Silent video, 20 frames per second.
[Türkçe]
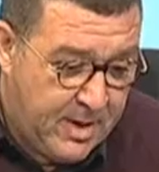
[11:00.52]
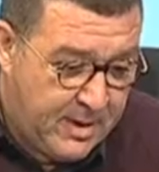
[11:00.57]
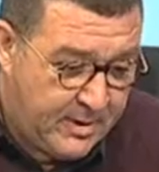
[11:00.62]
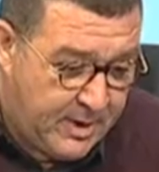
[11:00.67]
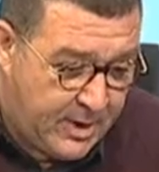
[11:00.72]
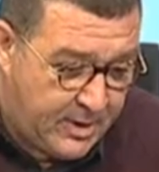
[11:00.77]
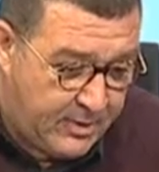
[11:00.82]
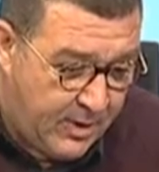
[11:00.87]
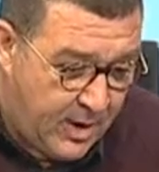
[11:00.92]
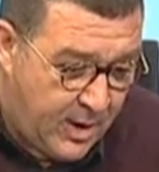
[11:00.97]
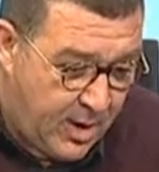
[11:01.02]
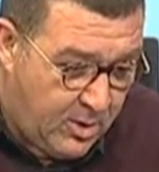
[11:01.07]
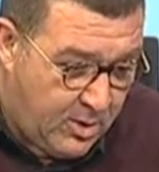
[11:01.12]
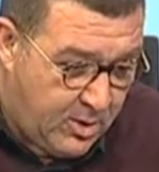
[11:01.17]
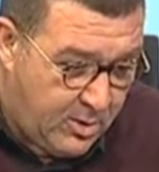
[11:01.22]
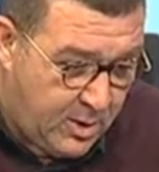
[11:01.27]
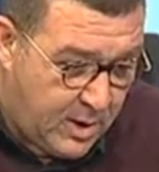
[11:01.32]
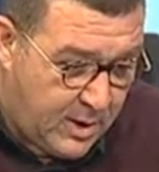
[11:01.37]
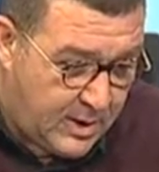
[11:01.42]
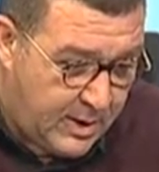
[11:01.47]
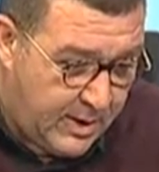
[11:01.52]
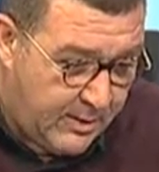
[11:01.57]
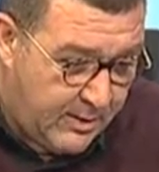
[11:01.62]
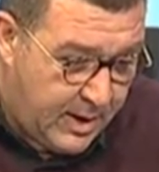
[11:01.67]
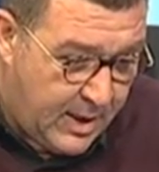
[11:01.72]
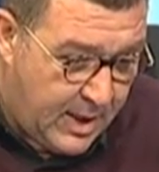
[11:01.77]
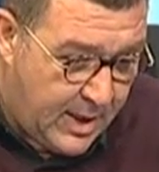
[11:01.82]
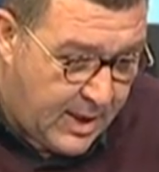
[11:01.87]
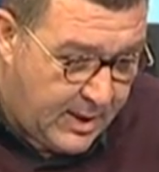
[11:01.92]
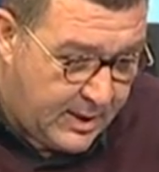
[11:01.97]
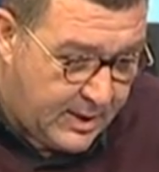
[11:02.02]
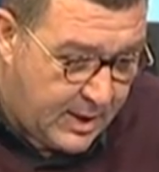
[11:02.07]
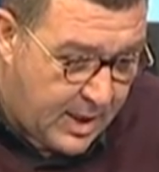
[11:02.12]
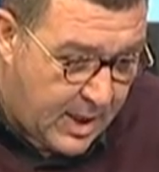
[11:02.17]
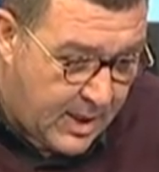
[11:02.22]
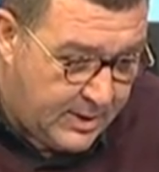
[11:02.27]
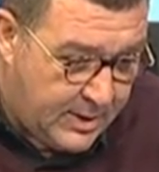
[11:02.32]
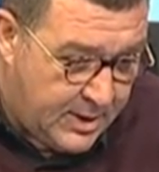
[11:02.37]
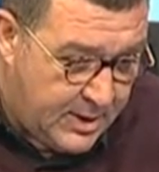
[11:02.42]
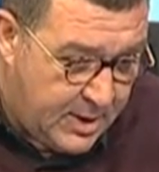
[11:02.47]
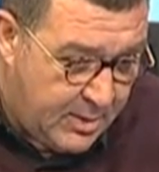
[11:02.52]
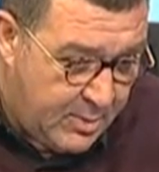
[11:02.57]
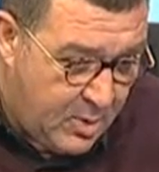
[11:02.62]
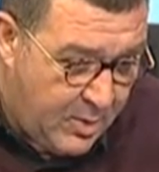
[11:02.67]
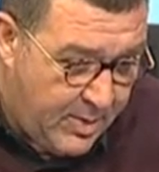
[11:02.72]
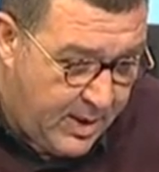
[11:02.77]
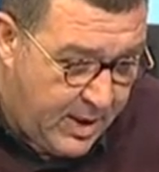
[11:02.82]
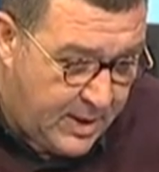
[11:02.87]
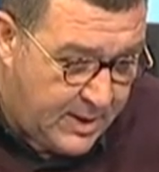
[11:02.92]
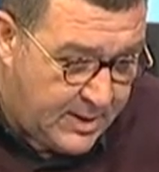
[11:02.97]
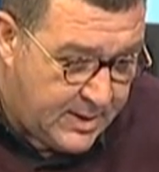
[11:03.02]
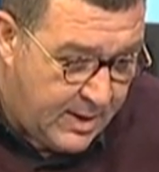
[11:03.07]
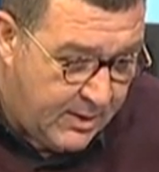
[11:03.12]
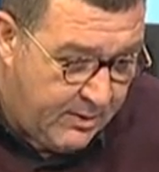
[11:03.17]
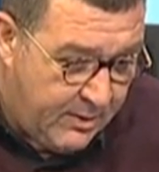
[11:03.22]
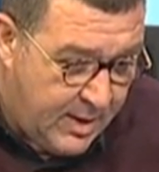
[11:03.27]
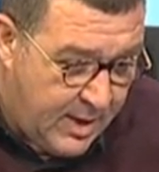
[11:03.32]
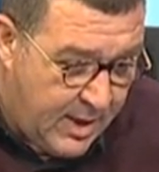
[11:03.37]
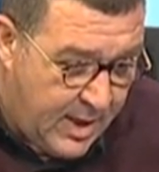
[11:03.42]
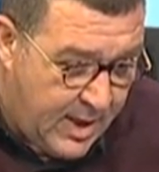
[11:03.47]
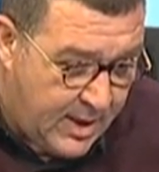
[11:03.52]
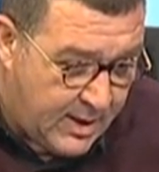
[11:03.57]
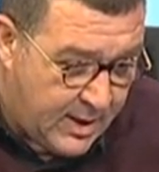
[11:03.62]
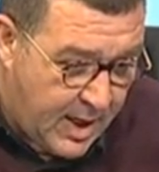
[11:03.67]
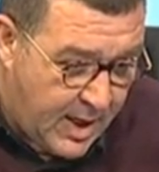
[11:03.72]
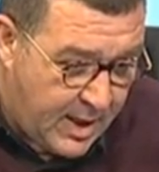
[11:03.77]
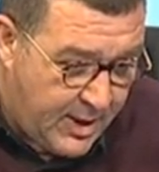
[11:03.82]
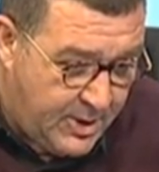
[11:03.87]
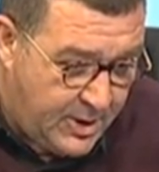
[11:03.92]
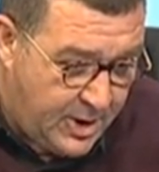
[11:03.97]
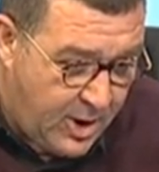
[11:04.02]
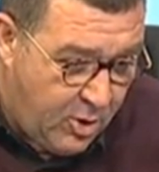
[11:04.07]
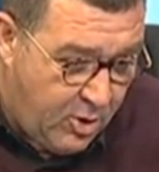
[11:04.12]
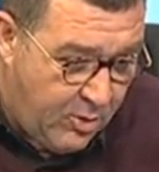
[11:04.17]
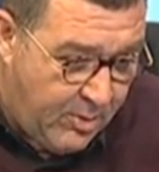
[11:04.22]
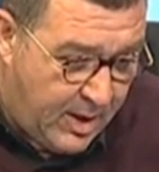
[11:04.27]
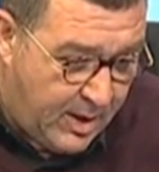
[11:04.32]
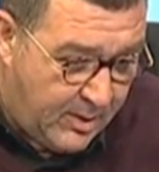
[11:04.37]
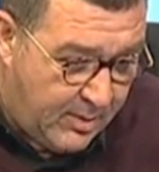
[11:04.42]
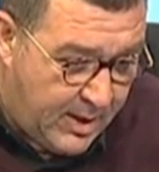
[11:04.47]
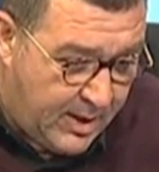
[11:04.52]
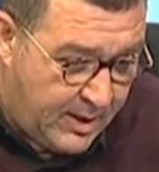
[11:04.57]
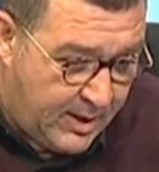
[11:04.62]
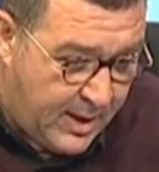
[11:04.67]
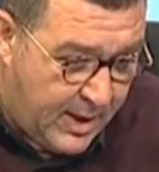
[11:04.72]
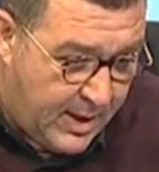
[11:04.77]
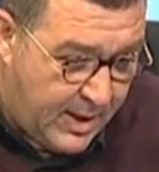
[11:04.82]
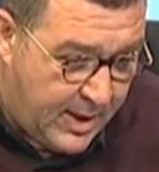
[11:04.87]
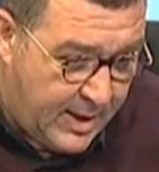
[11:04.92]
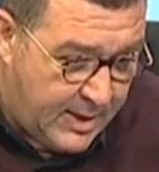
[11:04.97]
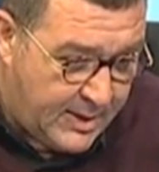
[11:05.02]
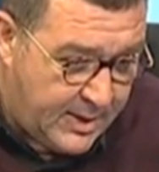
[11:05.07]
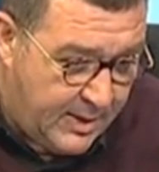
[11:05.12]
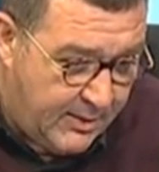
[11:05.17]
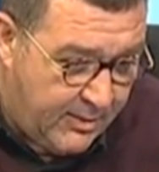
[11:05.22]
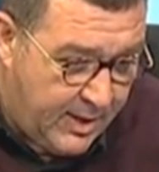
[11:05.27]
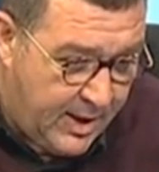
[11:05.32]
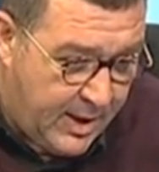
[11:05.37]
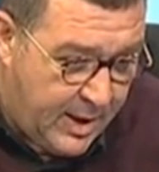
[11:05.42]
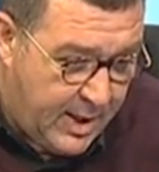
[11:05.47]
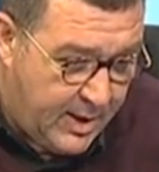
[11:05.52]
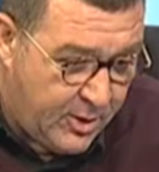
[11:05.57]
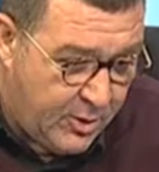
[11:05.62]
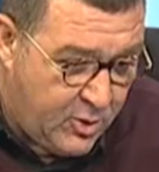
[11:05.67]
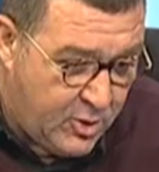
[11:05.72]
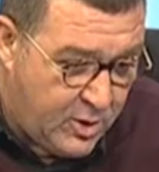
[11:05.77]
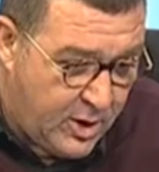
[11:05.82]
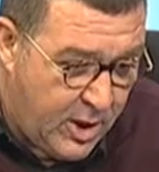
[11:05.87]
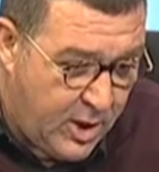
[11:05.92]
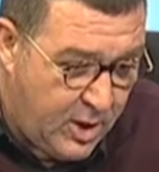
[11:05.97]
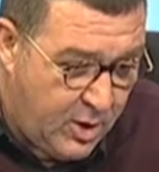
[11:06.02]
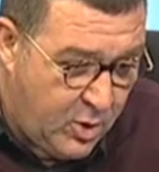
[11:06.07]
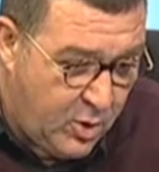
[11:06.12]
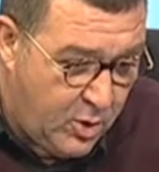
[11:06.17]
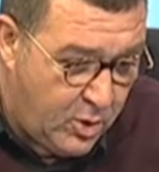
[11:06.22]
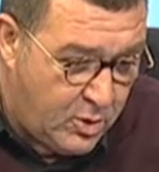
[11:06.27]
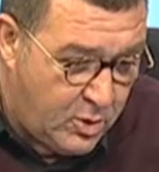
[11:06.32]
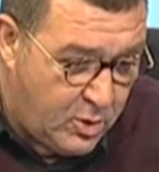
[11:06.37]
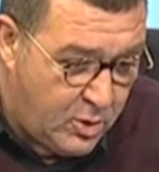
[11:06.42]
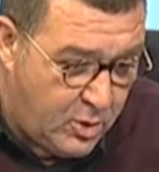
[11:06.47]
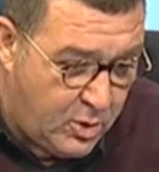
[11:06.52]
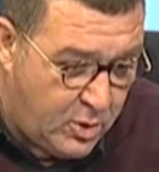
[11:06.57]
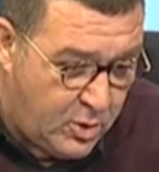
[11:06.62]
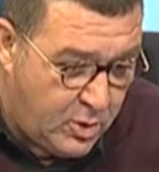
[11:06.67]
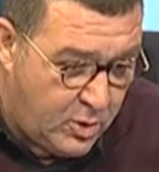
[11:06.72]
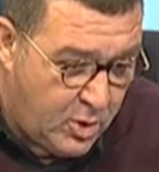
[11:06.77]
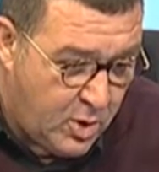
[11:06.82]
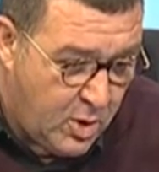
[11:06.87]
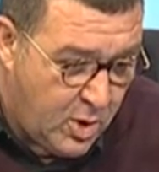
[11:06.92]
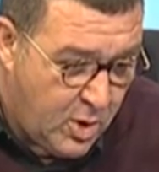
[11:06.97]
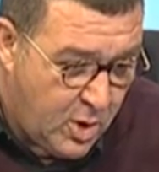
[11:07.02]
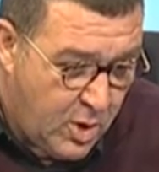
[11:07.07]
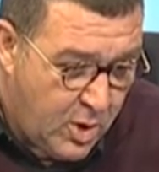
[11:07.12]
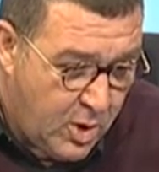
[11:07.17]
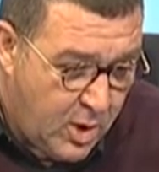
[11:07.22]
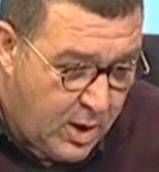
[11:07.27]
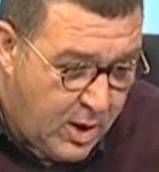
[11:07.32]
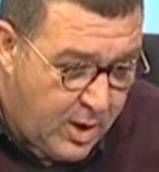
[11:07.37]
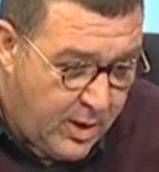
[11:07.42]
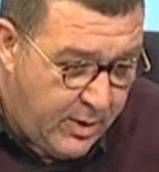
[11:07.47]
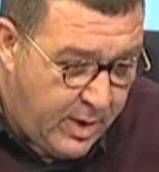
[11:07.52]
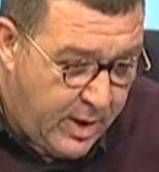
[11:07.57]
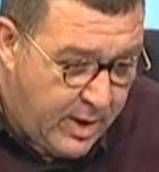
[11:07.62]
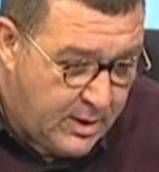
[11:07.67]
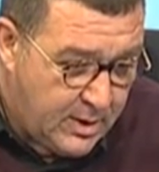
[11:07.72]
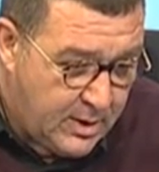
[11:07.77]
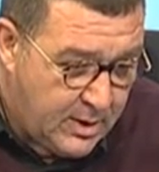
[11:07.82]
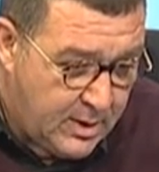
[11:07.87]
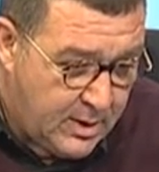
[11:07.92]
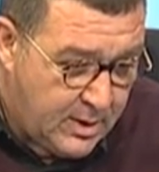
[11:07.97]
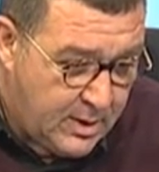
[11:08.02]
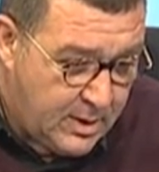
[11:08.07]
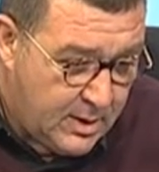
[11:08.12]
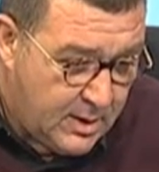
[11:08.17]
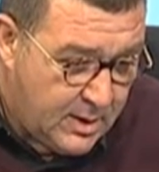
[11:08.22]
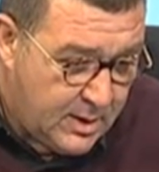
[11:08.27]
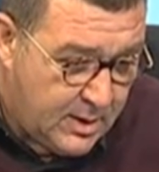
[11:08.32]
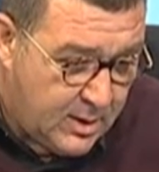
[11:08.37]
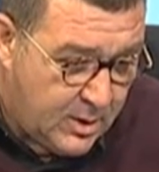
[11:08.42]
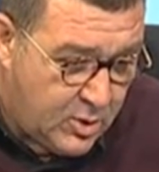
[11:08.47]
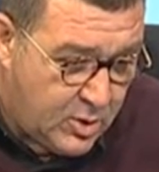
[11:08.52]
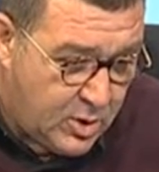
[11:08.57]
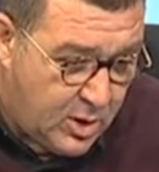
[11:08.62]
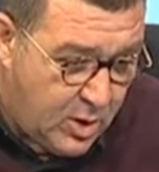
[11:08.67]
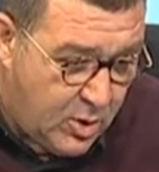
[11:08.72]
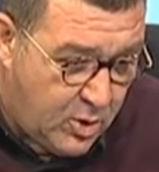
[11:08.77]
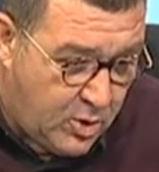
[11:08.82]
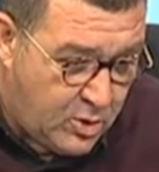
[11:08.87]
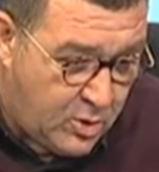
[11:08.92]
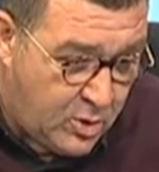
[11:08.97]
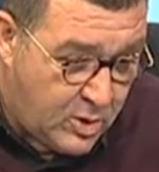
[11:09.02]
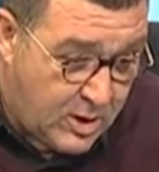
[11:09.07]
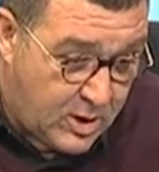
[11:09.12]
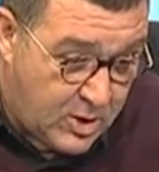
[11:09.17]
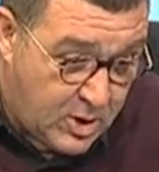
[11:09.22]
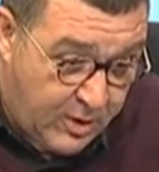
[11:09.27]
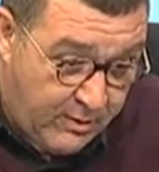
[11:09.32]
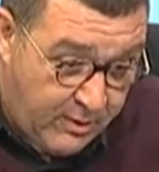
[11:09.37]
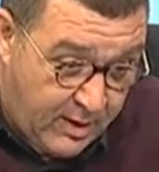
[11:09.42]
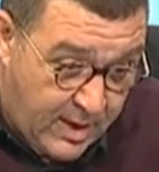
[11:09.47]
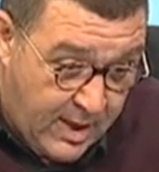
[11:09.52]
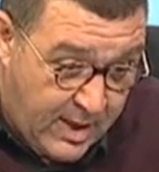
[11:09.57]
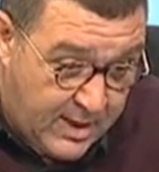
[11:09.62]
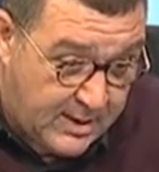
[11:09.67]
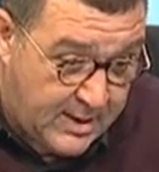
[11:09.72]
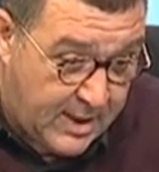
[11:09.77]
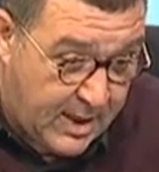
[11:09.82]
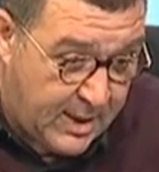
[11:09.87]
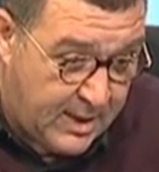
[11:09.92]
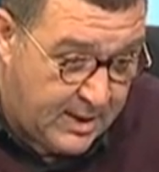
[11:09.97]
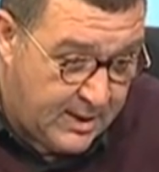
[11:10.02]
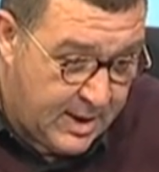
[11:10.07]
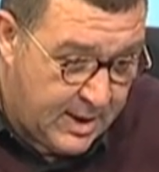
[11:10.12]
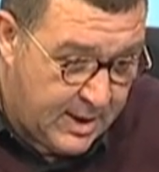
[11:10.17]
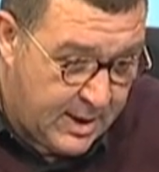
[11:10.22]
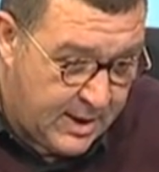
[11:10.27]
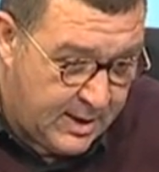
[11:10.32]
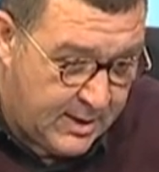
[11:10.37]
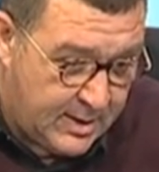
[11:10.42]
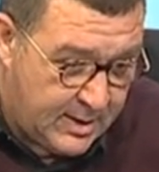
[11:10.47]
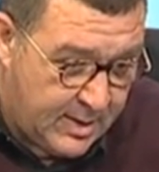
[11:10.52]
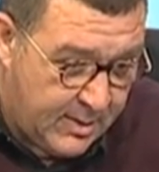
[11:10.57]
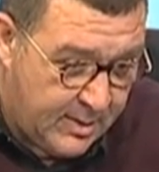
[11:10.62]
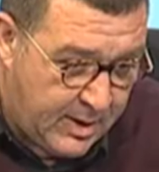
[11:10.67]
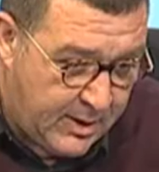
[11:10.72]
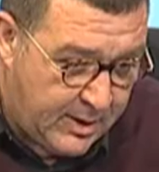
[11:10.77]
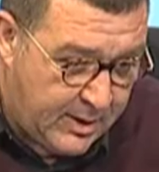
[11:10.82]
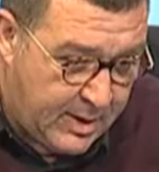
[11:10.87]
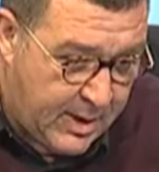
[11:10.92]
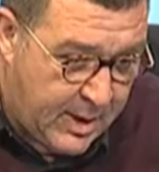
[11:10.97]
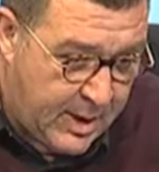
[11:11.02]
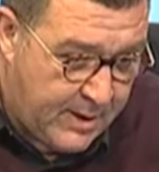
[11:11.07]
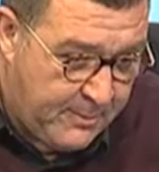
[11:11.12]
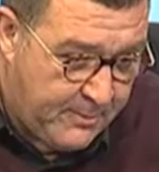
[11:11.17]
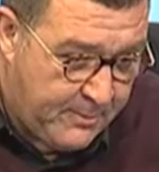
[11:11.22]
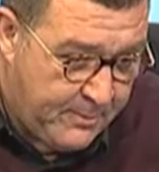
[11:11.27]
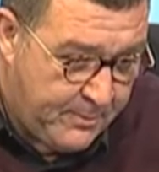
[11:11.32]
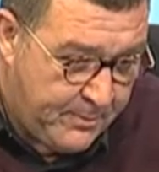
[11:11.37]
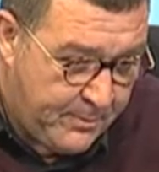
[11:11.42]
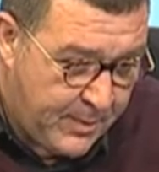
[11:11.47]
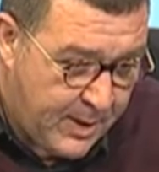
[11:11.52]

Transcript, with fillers: men teşvellahoğlu'na sevgiler, Hatice Momine sevgiler, Ayşe Ömer Balkaya'ya sevgiler, Hüseyin Öksüz, evet Hüseyin Öksüz'e sevgiler, saygılar aynı zamanda.